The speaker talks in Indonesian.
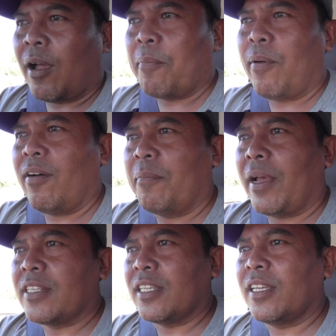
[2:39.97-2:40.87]
apa
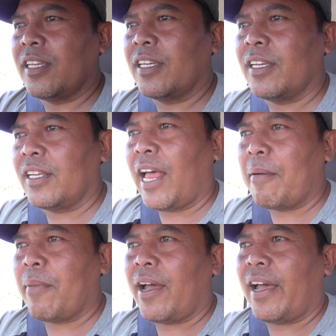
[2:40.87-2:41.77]
masih
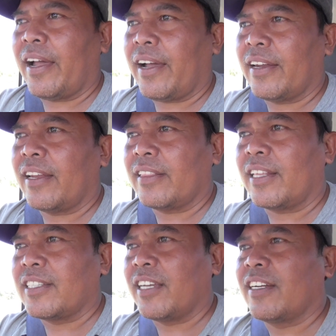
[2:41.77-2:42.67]
lama akan
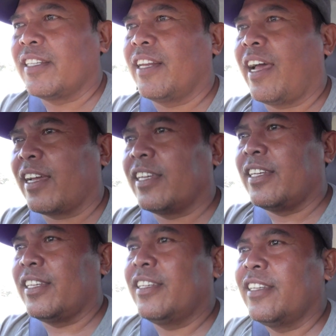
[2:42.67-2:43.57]
terjadi
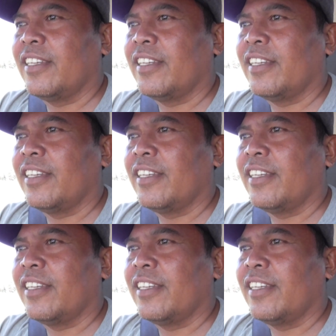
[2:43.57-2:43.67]
lagi